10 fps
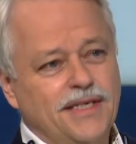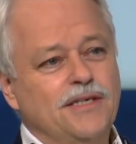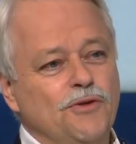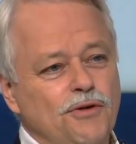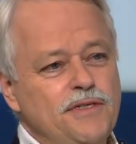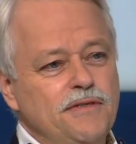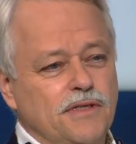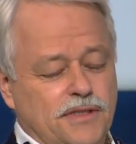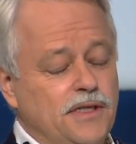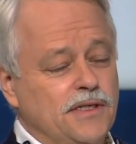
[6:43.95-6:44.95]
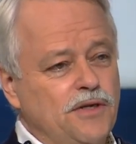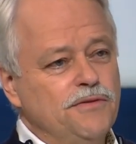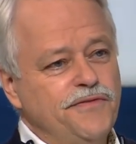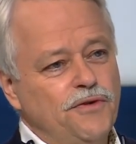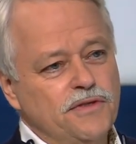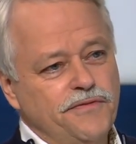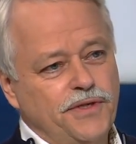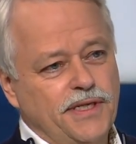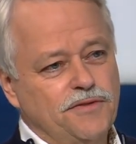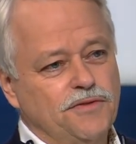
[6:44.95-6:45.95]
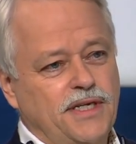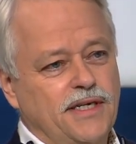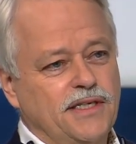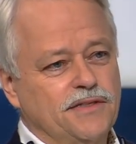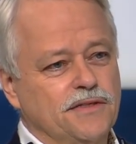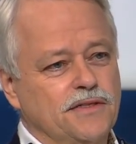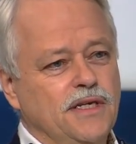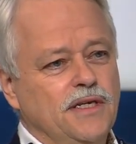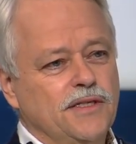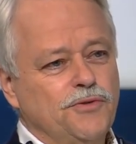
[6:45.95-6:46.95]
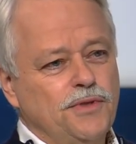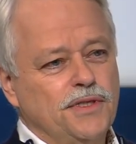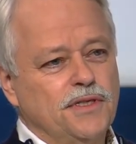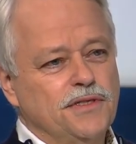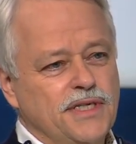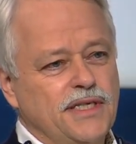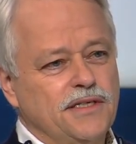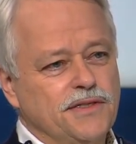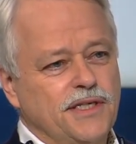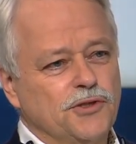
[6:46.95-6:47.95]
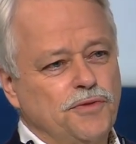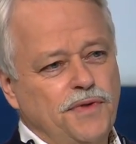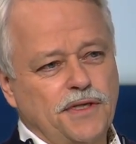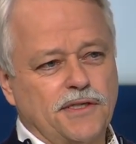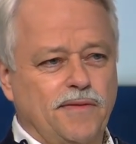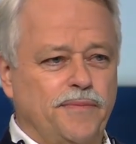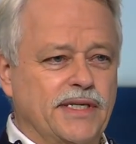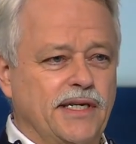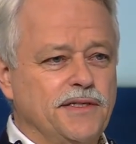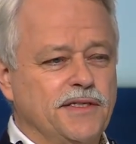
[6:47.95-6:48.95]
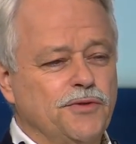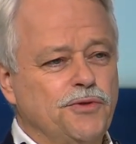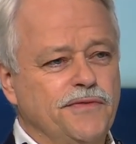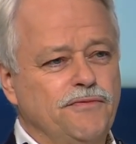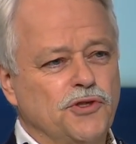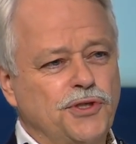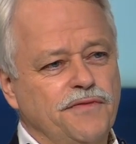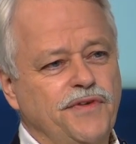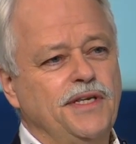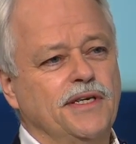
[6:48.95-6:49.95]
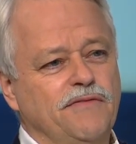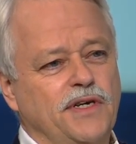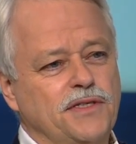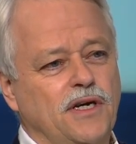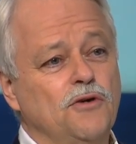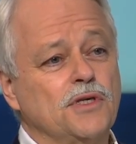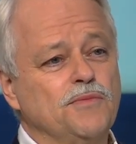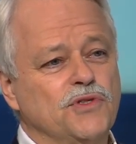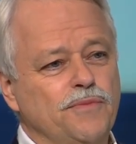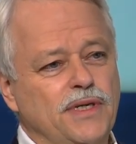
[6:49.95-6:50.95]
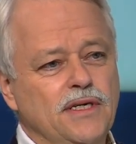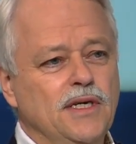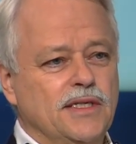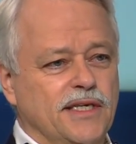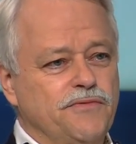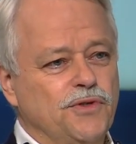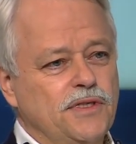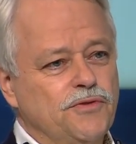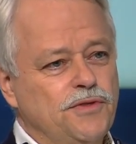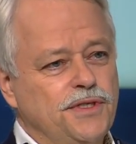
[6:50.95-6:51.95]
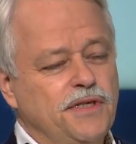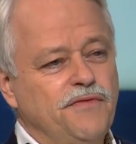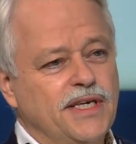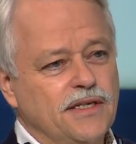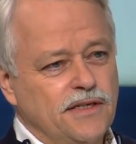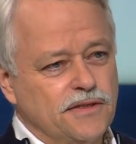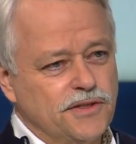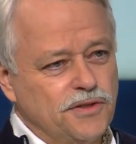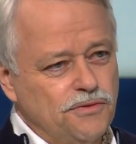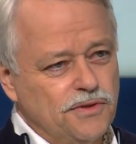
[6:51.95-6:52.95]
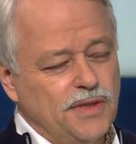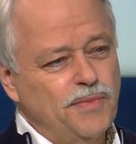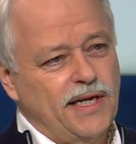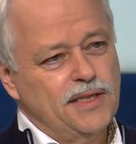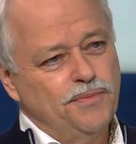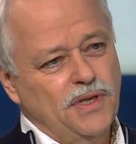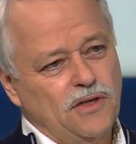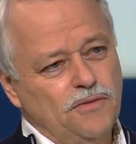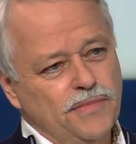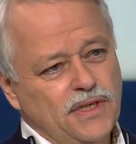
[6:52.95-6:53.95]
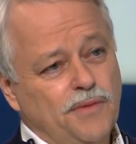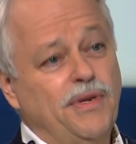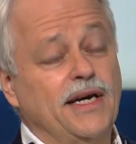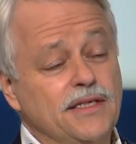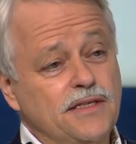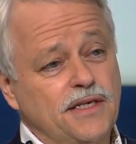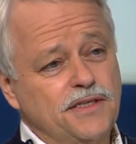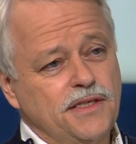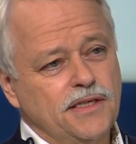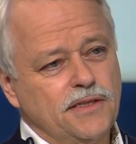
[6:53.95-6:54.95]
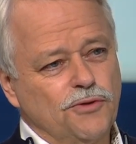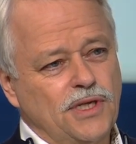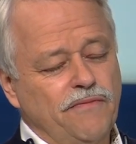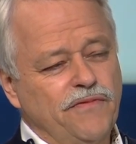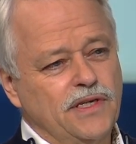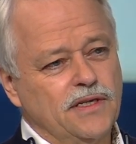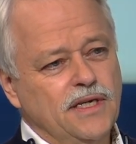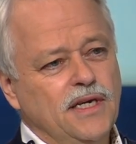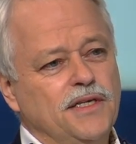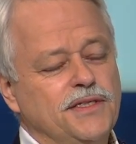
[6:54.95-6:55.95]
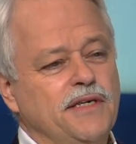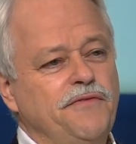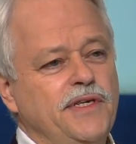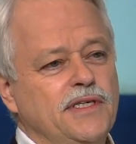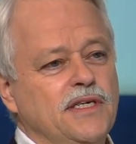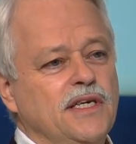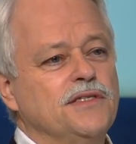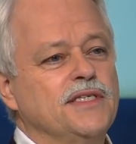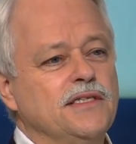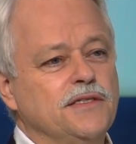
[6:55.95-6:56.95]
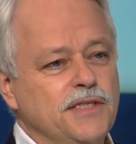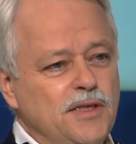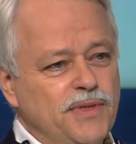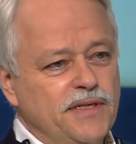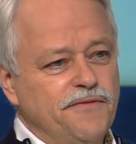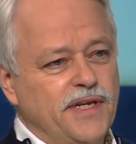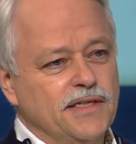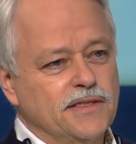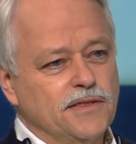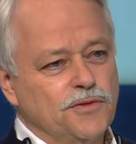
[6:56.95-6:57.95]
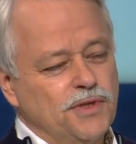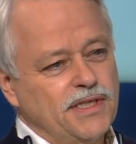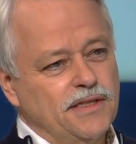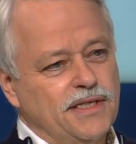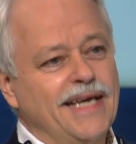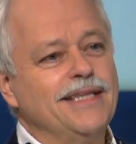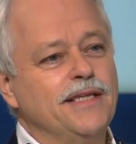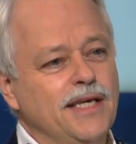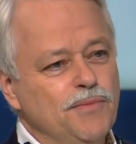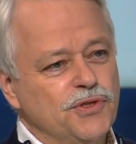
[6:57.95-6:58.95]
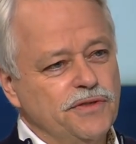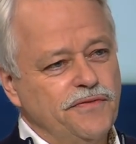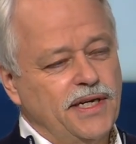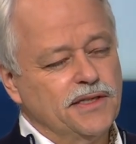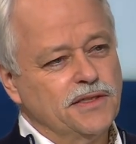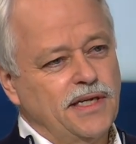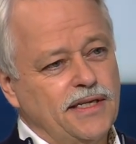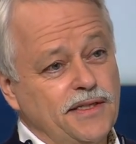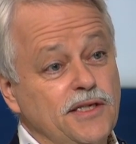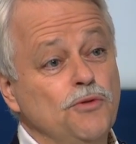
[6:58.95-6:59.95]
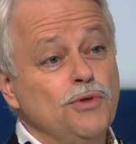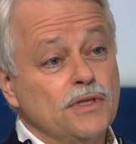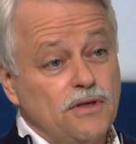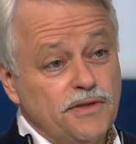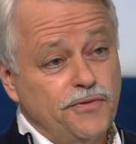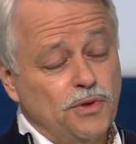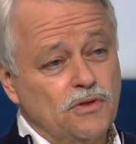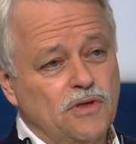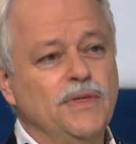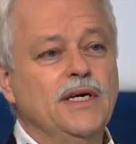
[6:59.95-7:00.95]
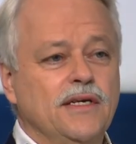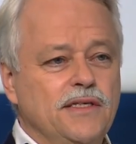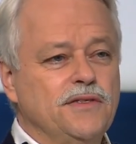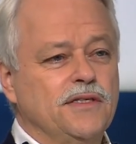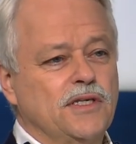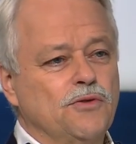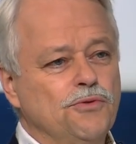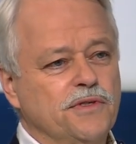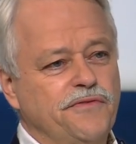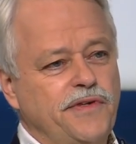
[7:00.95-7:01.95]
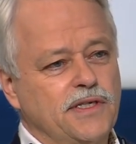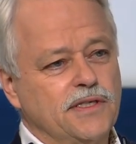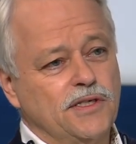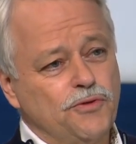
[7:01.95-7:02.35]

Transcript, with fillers: Die genauen, die genauen Folgen vorherzusagen, das ist natürlich sehr, sehr schwierig. Aber man kann sich natürlich vorstellen, weniger Wasser, auch im Sommer, das wird natürlich die Vegetation im Alpenraum beeinträchtigen. Dort haben wir sehr viele sensible Pflanzen, sogenannte endemische Pflanzenarten, die nur dort vorkommen. Die sind dann hochgefährdet.